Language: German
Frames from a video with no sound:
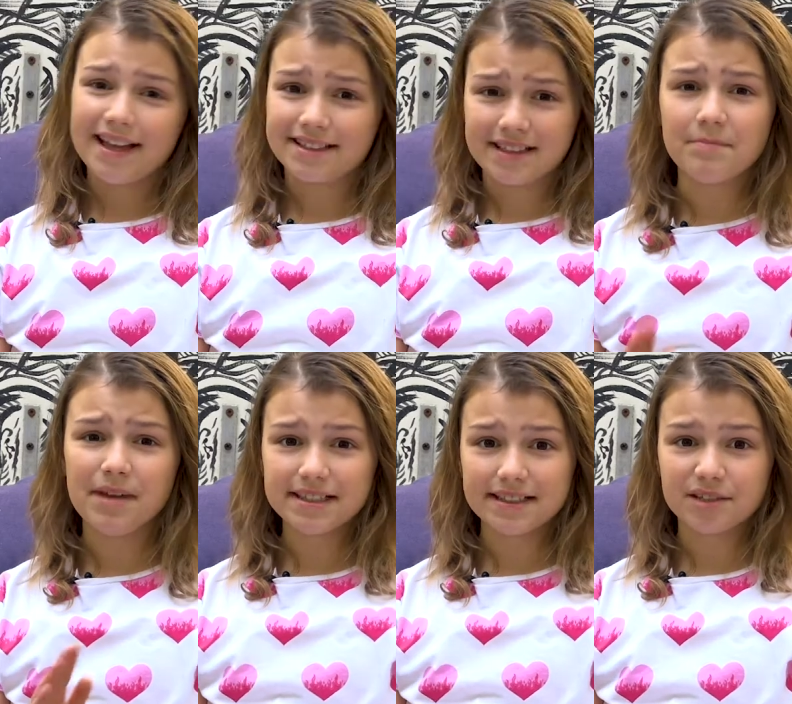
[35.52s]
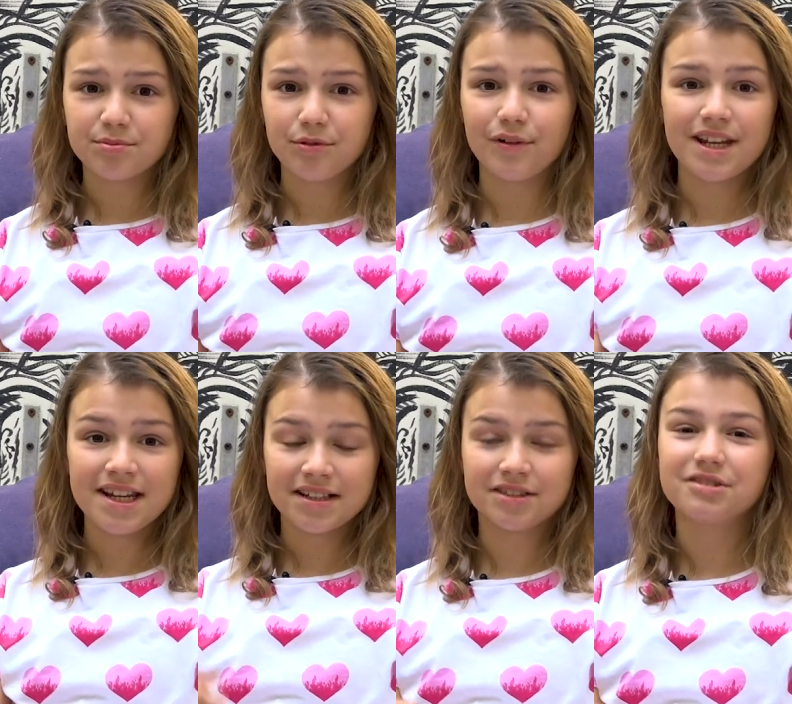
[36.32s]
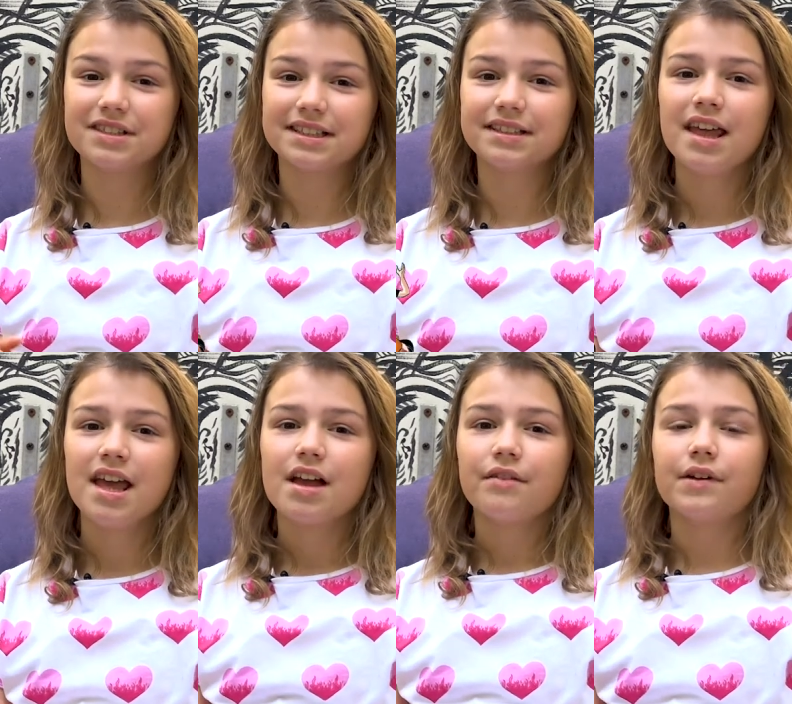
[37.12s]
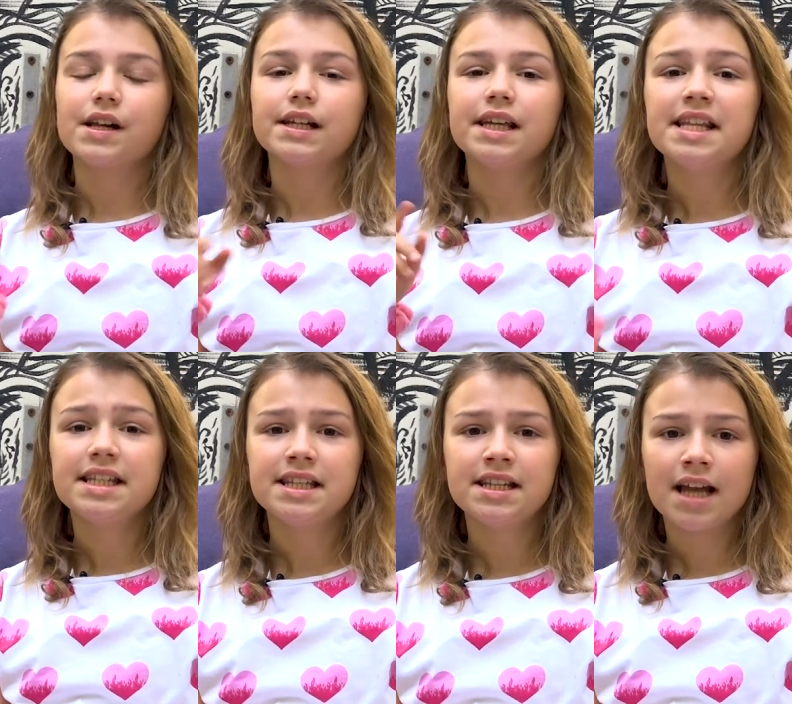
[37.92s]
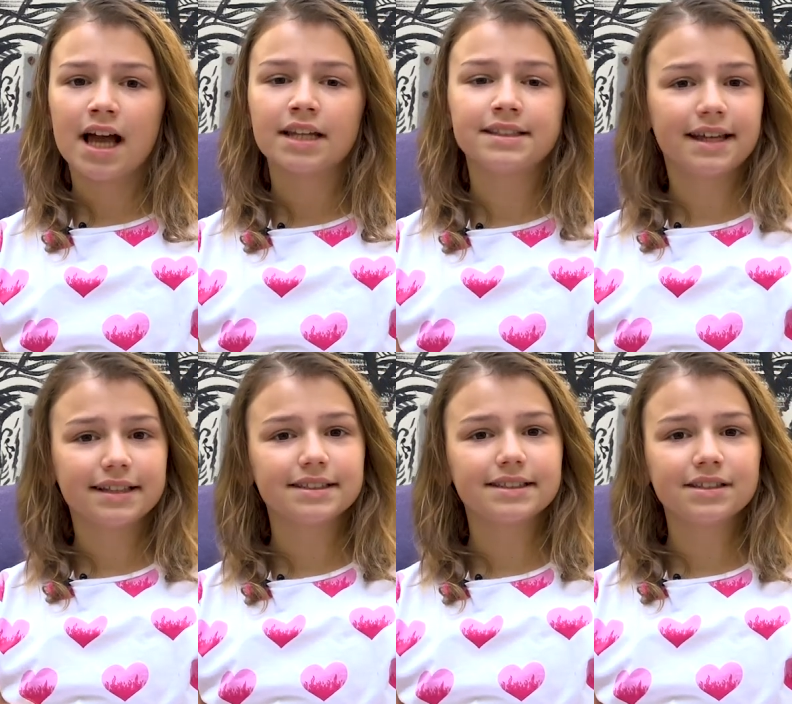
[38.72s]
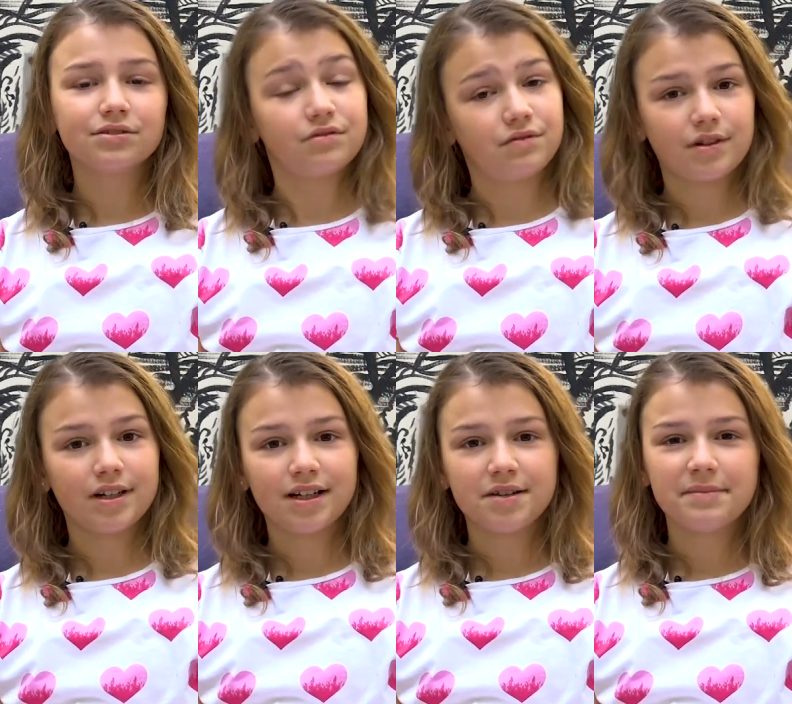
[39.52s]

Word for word: Es ist am besten, das Buch von hinten zu lesen, weil hinten alle Texte sind und vorne alle